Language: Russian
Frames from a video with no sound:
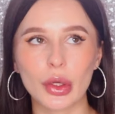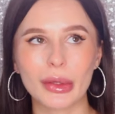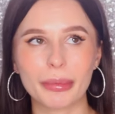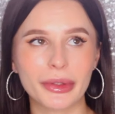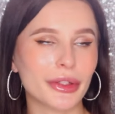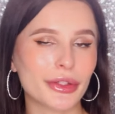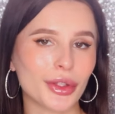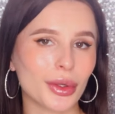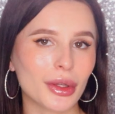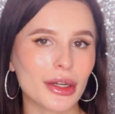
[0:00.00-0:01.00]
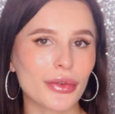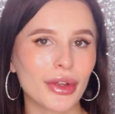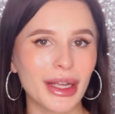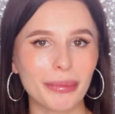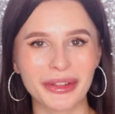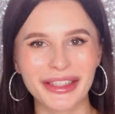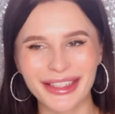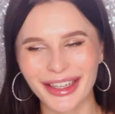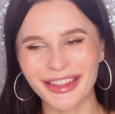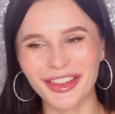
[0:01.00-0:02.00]
в районе 50 долларов,
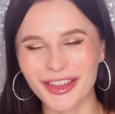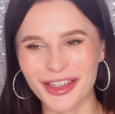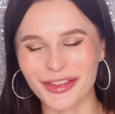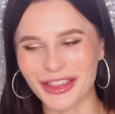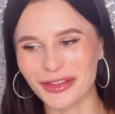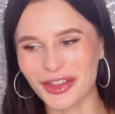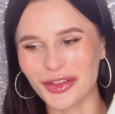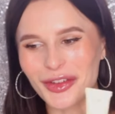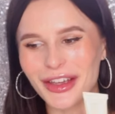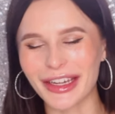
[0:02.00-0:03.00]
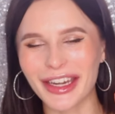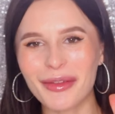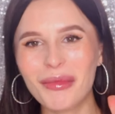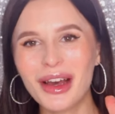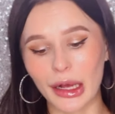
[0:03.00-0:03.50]
50 долларов за вот такой крем.